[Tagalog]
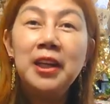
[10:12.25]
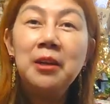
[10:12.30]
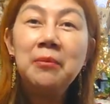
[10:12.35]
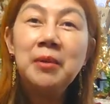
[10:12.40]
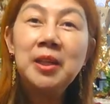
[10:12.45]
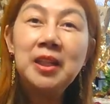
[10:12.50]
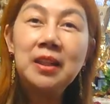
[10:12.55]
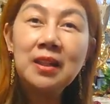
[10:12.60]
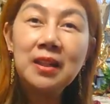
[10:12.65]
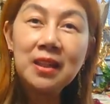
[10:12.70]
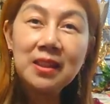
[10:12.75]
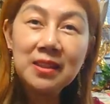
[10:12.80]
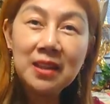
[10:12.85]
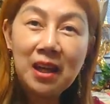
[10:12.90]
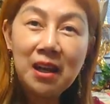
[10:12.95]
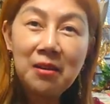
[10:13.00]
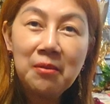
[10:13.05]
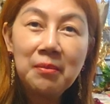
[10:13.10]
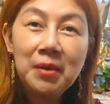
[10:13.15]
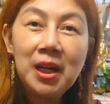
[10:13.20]
na
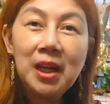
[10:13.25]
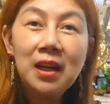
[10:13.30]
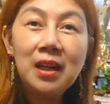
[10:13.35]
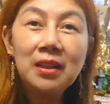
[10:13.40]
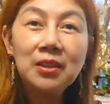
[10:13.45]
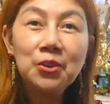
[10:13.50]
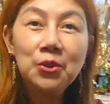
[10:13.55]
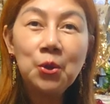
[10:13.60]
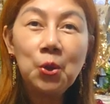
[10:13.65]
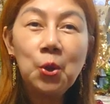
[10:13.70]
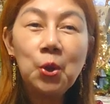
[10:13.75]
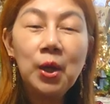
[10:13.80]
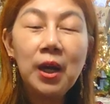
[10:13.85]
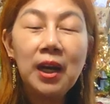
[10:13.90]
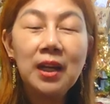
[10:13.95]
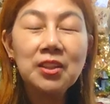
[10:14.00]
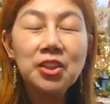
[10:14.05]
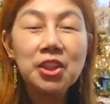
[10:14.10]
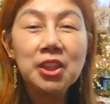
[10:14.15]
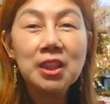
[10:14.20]
magkakasama ang
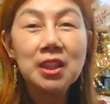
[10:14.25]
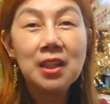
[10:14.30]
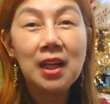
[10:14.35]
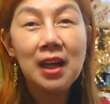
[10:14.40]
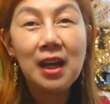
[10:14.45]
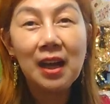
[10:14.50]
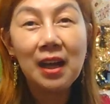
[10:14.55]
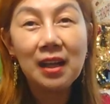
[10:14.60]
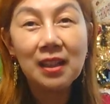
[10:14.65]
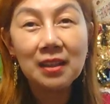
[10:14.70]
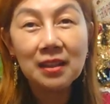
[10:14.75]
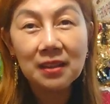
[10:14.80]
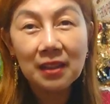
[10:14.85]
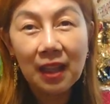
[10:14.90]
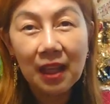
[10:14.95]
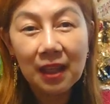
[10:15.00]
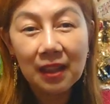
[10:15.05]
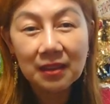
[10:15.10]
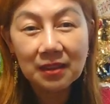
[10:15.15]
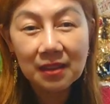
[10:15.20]
dog at saka
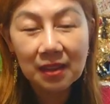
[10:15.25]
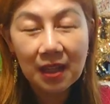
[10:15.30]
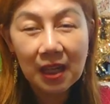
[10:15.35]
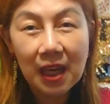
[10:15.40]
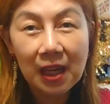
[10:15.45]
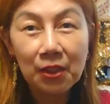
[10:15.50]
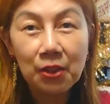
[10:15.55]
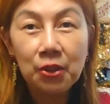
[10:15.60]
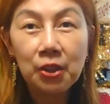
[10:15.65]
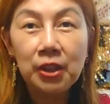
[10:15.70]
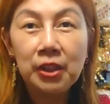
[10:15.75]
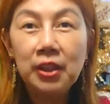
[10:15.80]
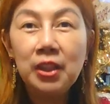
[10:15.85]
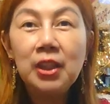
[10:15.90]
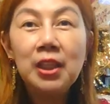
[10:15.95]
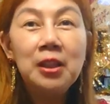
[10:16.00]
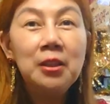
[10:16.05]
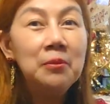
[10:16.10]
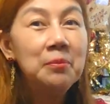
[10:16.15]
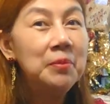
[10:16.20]
ang ang
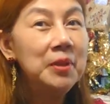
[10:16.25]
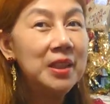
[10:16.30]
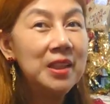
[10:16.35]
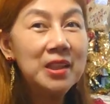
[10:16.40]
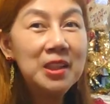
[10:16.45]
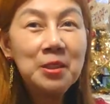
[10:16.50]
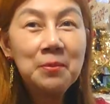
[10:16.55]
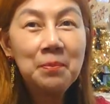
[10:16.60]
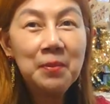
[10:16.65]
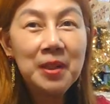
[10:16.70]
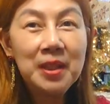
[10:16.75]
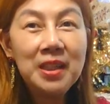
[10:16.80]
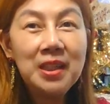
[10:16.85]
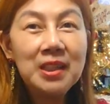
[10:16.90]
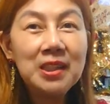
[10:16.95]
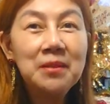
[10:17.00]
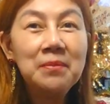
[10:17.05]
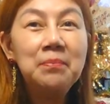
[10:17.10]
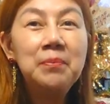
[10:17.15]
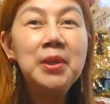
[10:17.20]
dragon please
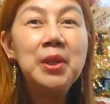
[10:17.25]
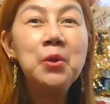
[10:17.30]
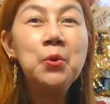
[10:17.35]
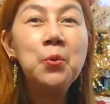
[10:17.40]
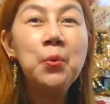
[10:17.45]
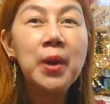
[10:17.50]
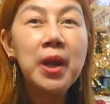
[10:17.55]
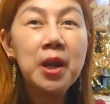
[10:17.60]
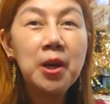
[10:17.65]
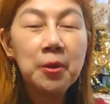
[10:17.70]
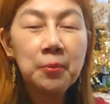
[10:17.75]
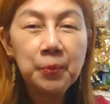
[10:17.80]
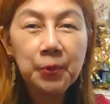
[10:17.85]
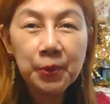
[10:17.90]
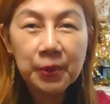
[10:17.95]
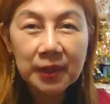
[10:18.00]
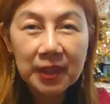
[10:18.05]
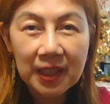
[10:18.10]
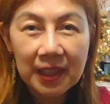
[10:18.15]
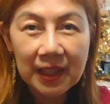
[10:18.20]
please beware
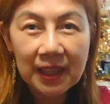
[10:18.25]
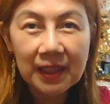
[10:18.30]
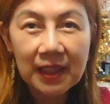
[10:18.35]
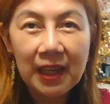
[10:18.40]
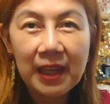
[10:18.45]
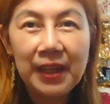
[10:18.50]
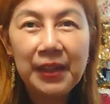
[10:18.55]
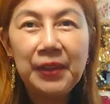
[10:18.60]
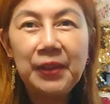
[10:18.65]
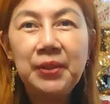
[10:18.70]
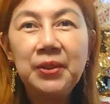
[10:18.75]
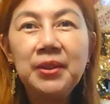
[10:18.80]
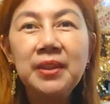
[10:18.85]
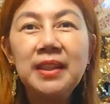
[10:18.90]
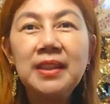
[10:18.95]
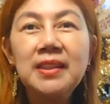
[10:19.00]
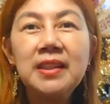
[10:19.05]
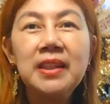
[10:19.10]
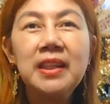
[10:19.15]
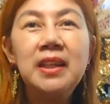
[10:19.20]
po talaga no
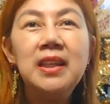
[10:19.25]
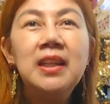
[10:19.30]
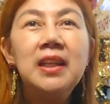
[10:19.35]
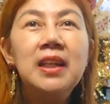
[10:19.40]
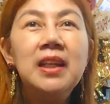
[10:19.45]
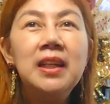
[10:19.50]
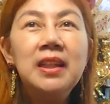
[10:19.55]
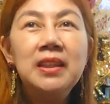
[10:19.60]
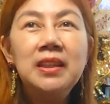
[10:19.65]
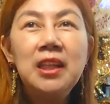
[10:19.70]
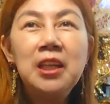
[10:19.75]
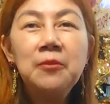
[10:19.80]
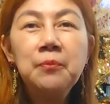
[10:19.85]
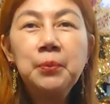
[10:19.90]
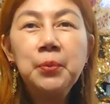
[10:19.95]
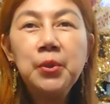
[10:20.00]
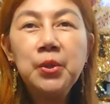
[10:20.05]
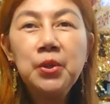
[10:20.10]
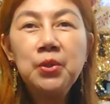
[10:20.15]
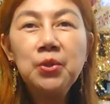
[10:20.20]
kasi
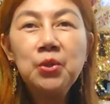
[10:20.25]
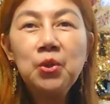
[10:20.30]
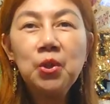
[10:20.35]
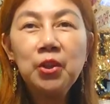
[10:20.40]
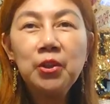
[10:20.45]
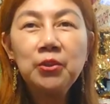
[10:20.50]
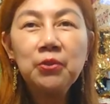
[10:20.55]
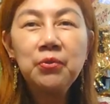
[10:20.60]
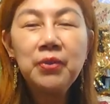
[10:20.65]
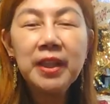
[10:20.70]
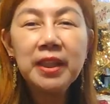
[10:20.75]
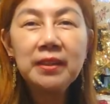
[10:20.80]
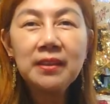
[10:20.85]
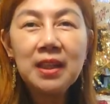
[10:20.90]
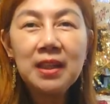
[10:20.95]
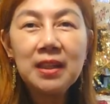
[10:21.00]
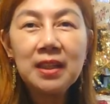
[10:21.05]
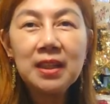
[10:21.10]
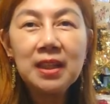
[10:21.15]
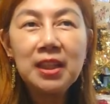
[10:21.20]
yan po yung conflict
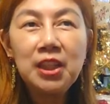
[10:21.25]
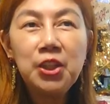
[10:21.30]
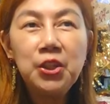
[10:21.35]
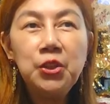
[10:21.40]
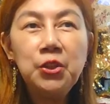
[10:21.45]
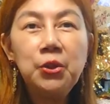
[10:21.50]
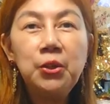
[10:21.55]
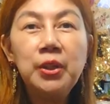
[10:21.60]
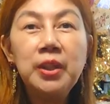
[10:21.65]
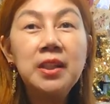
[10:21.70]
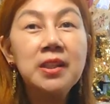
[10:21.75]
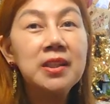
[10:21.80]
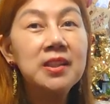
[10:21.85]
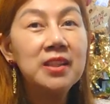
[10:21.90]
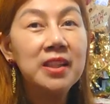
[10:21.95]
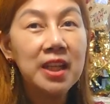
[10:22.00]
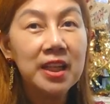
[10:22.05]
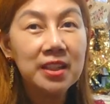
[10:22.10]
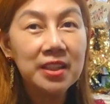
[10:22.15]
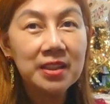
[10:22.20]
talaga ninyo
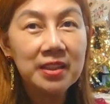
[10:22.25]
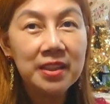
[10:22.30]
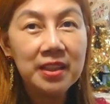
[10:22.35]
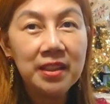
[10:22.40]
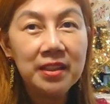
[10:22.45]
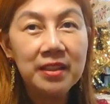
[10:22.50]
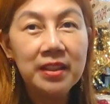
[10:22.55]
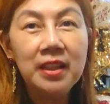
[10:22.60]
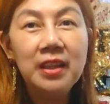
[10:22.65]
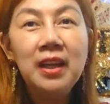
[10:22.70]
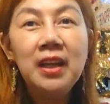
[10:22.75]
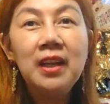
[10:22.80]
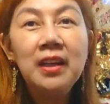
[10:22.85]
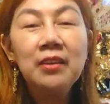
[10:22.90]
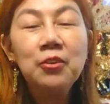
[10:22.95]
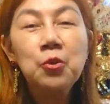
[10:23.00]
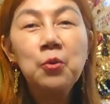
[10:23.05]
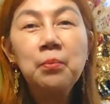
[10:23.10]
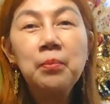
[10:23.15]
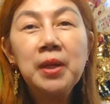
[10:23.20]
is next year
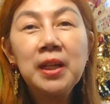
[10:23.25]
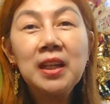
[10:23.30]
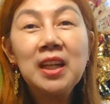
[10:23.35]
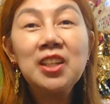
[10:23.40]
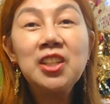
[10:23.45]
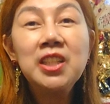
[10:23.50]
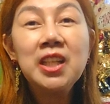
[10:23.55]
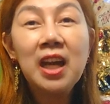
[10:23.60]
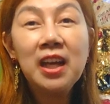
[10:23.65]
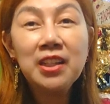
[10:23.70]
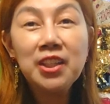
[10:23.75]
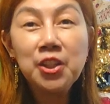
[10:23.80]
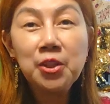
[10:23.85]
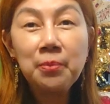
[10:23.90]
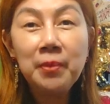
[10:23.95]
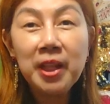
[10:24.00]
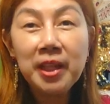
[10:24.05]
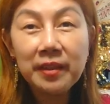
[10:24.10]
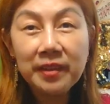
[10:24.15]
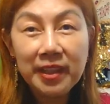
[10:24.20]
kumbaga
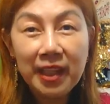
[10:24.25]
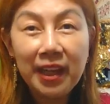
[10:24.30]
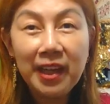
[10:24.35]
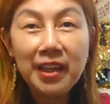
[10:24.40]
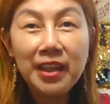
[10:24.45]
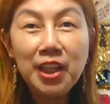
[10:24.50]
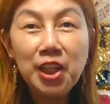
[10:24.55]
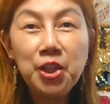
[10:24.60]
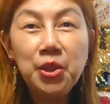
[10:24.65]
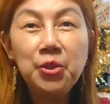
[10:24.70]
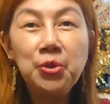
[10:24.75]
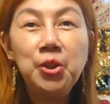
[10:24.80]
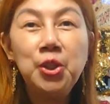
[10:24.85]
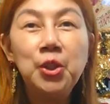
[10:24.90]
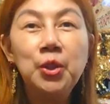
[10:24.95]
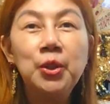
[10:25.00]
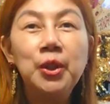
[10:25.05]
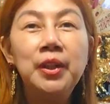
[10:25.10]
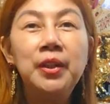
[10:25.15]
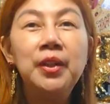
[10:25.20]
judgment day ninyo
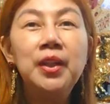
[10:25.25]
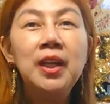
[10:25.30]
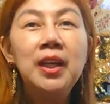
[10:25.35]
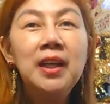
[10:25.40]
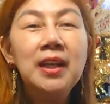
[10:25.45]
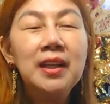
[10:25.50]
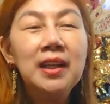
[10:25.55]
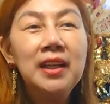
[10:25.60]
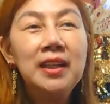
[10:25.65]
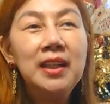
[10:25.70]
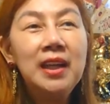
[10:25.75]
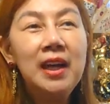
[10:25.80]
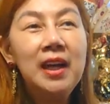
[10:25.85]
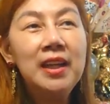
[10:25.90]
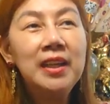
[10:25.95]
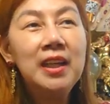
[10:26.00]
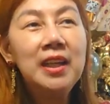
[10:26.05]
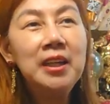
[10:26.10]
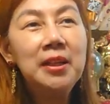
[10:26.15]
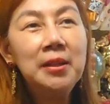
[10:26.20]
yon
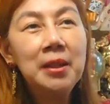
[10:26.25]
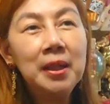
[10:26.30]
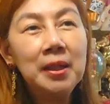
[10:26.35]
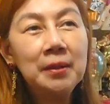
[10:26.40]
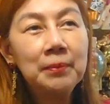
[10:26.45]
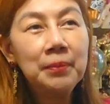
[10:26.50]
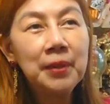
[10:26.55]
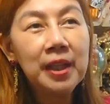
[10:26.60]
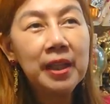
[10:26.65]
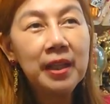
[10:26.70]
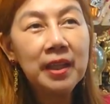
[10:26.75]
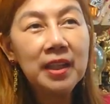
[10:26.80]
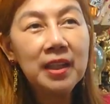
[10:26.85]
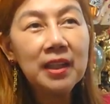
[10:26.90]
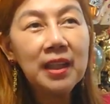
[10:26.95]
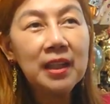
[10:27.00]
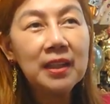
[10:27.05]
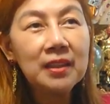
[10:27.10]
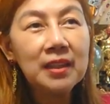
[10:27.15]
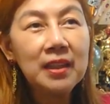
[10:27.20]
kaya yan ang
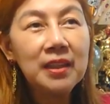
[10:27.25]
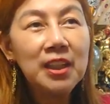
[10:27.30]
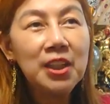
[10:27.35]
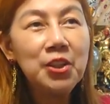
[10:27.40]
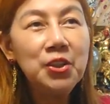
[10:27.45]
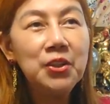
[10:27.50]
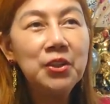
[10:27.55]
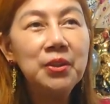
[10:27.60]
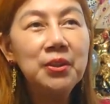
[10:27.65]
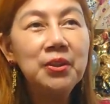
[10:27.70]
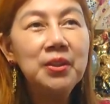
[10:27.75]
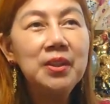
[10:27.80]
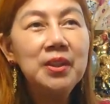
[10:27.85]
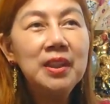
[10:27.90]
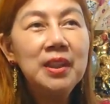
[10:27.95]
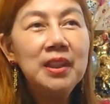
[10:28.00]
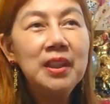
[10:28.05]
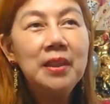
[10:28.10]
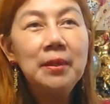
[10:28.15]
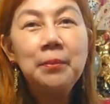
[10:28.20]
pakaingatan
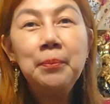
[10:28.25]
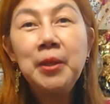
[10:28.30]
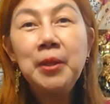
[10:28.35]
ninyo